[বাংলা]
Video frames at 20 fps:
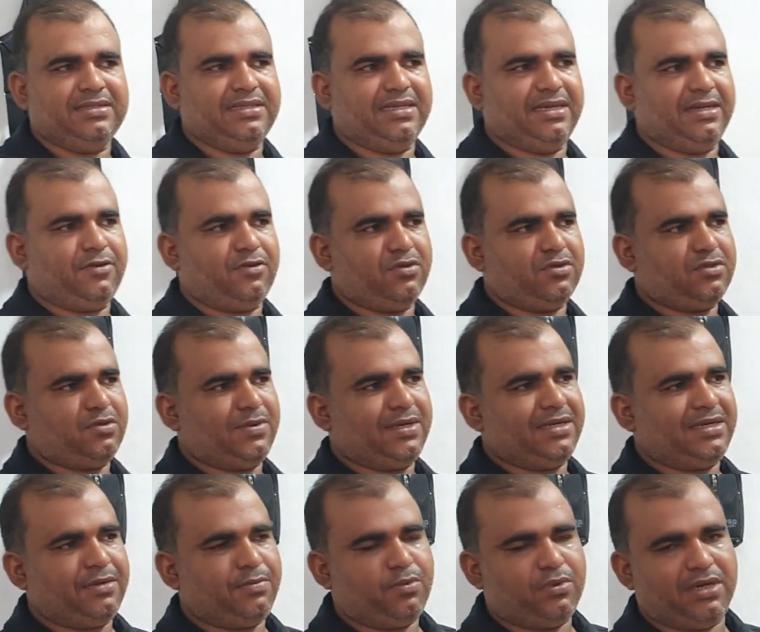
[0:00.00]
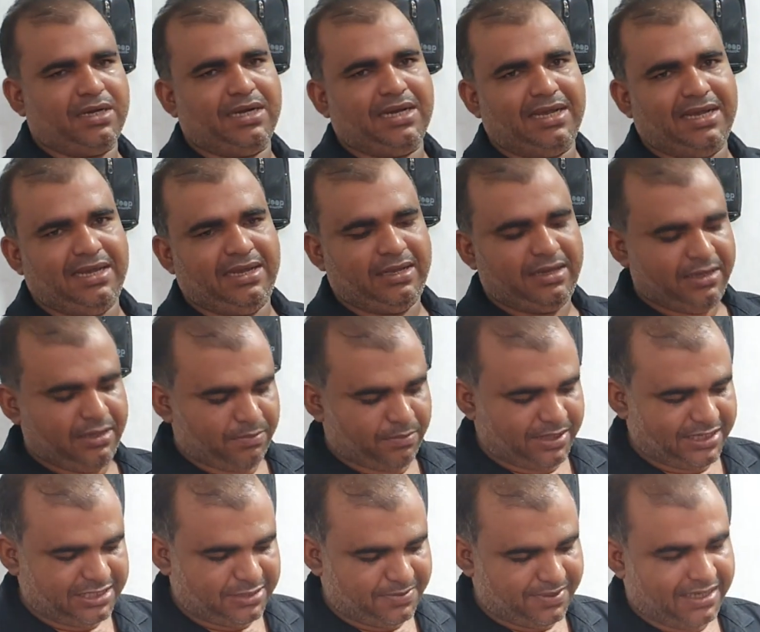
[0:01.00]
যে কোনো সুপারটা পুরে নাই
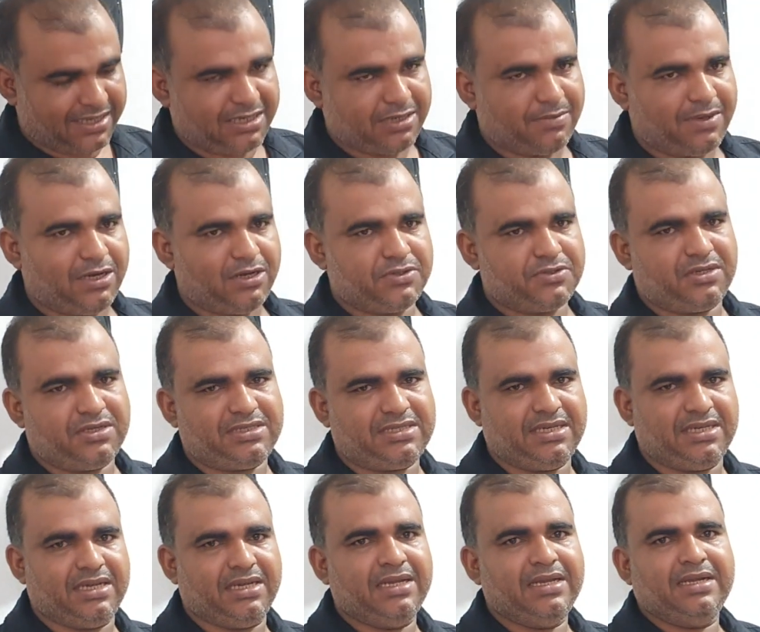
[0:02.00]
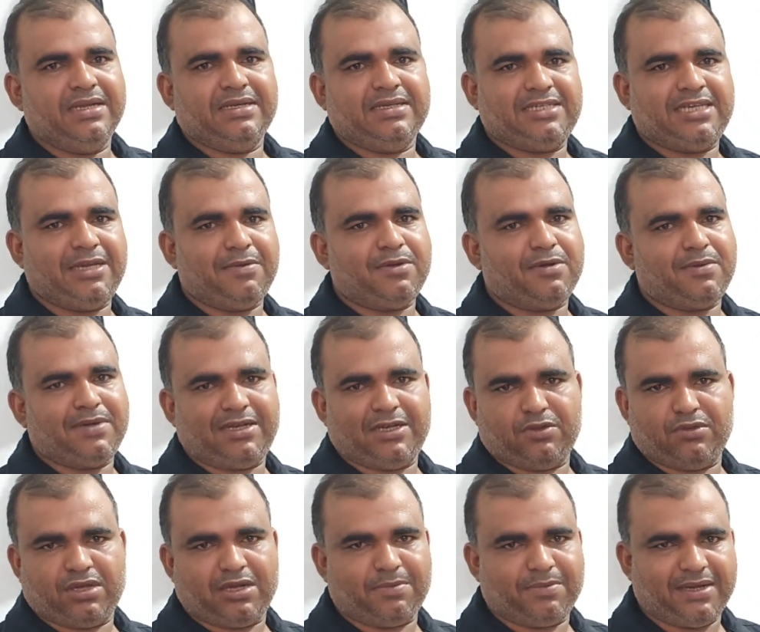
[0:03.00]
বা স্পিকারটা ভালো চলছে সেইভাবে
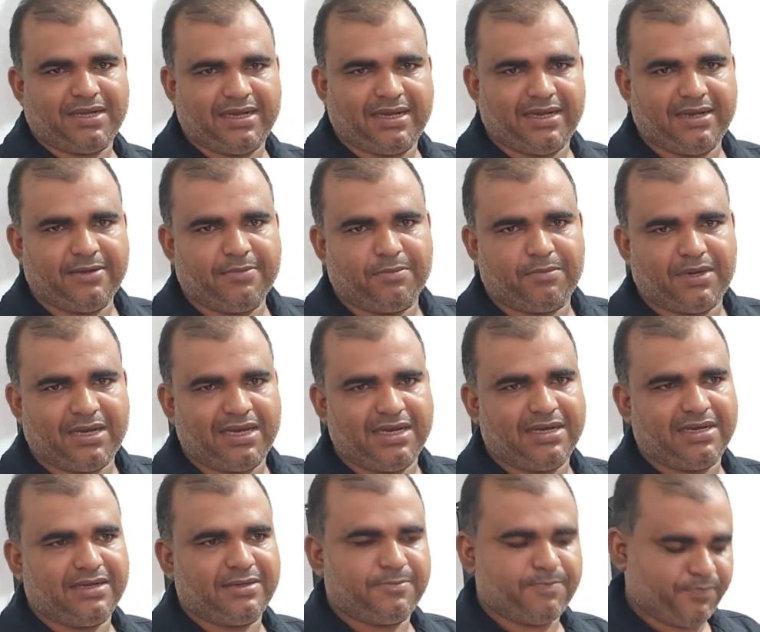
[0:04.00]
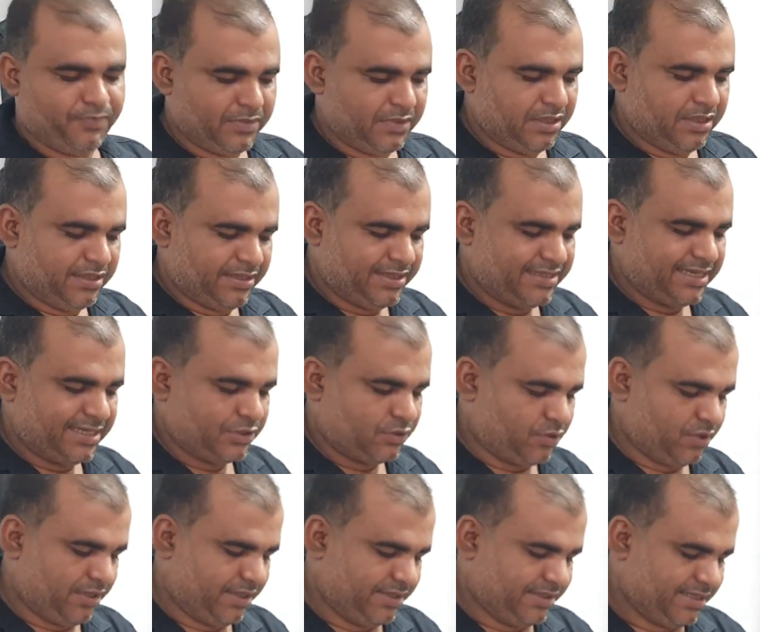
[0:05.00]
কিন্তু আমরা মাল রিসার্চ
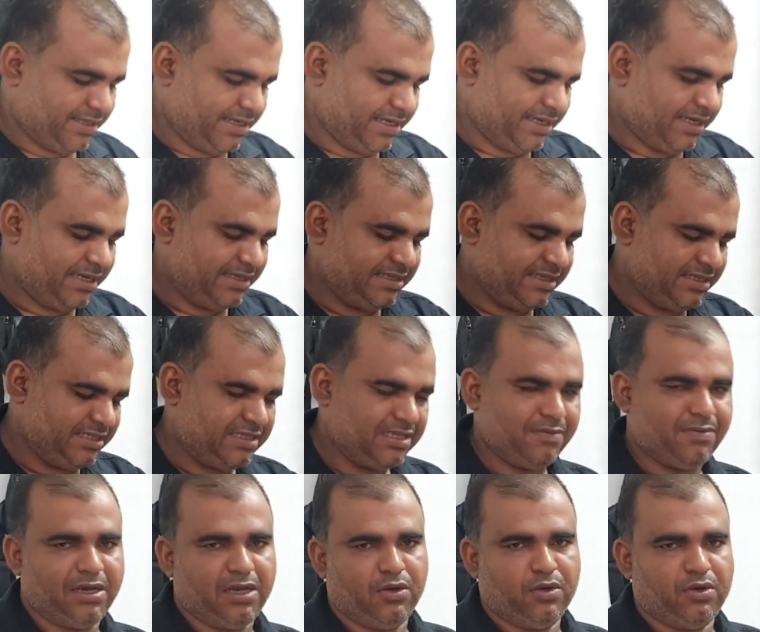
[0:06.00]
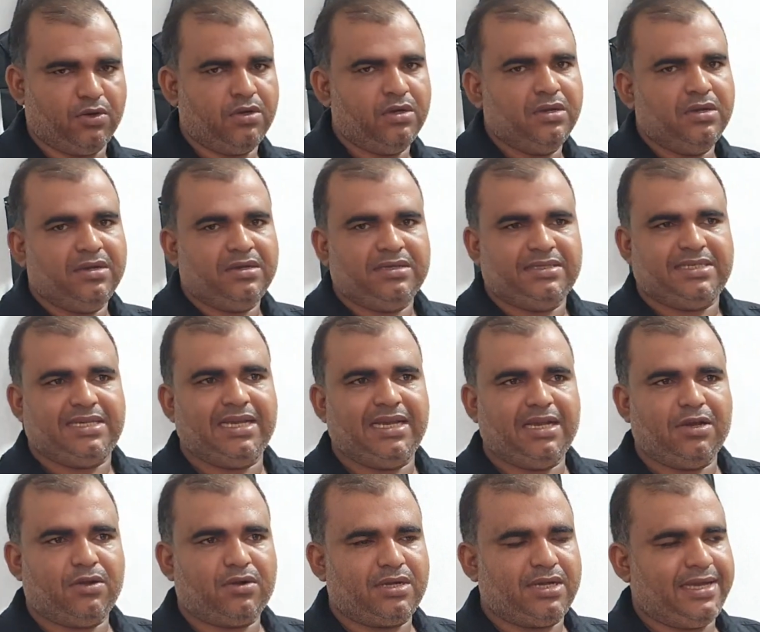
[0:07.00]
করি যে এই জিনিসটা ভালো
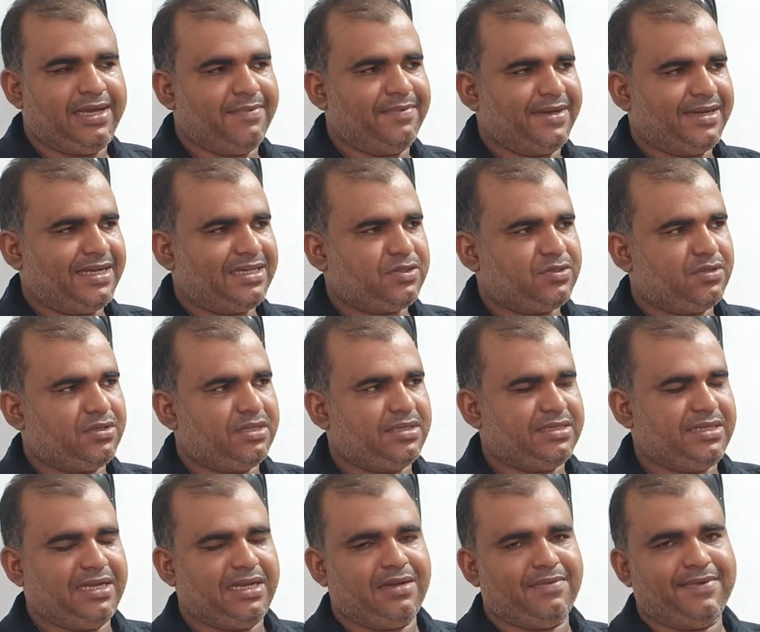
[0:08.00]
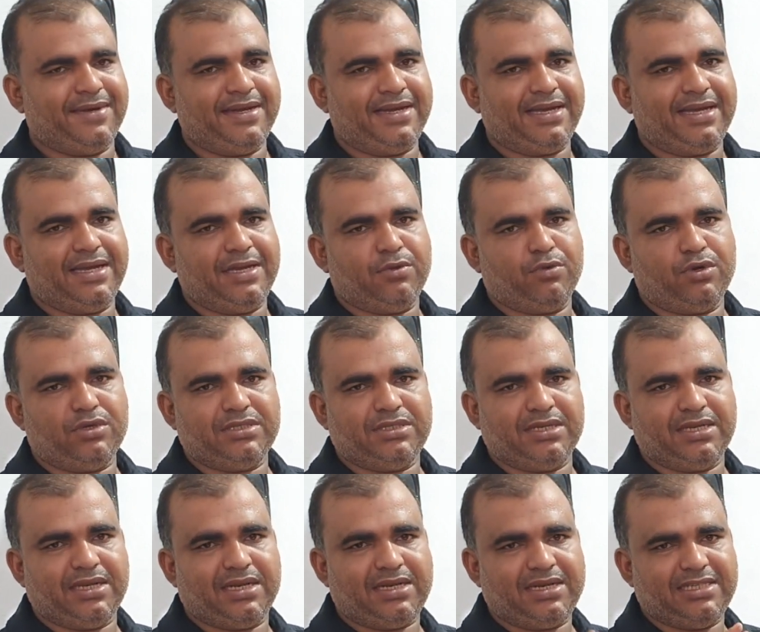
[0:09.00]
সেই লক্ষ্যে আমরা কাজ করতেছি আর আমার এখানে
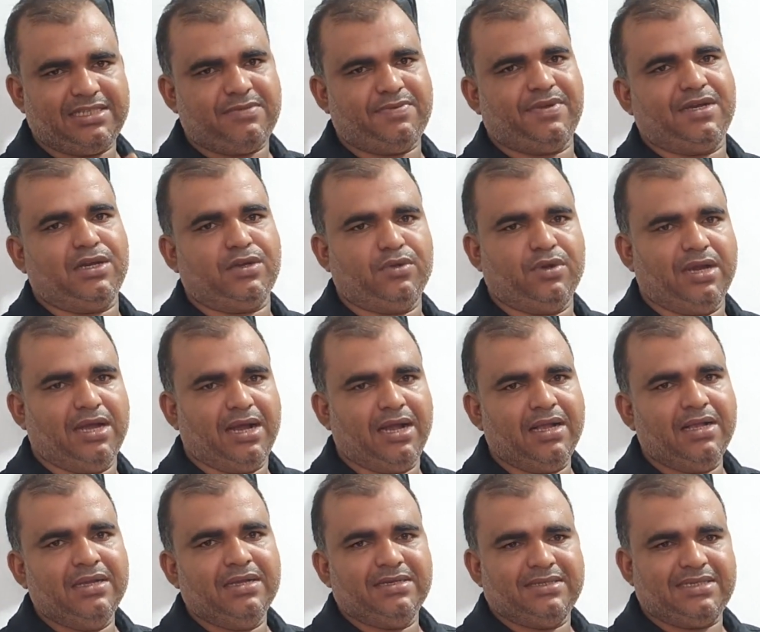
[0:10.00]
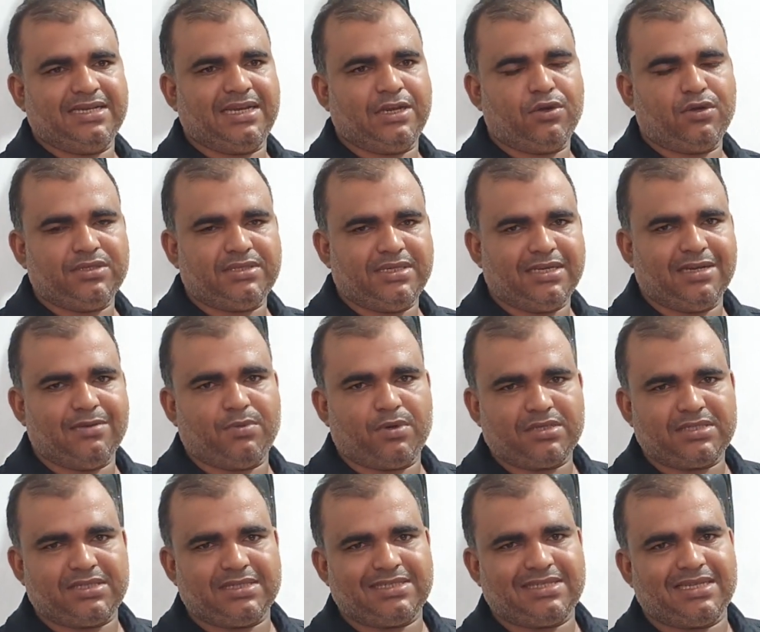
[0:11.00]
অরিজিনাল স্পিকারগুলা যেগুলো অরিজিনাল
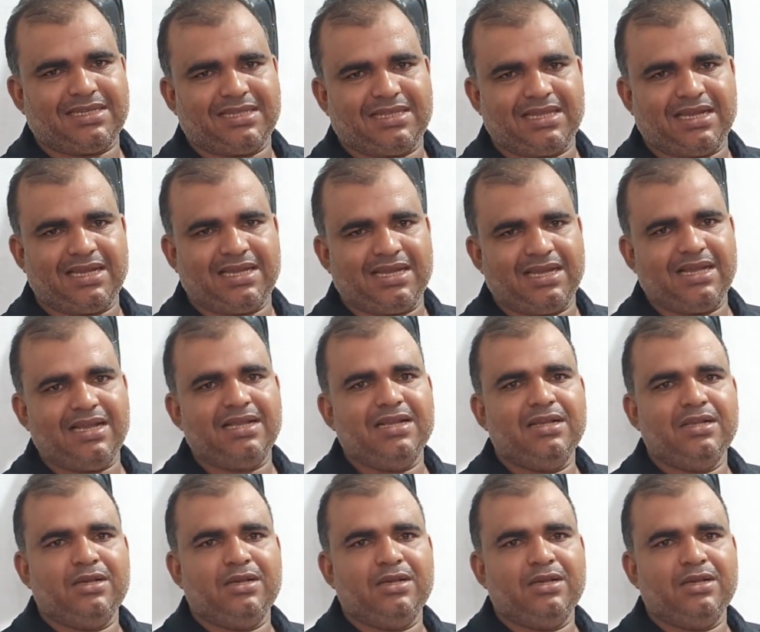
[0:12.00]
বক্সের সাথে থাকে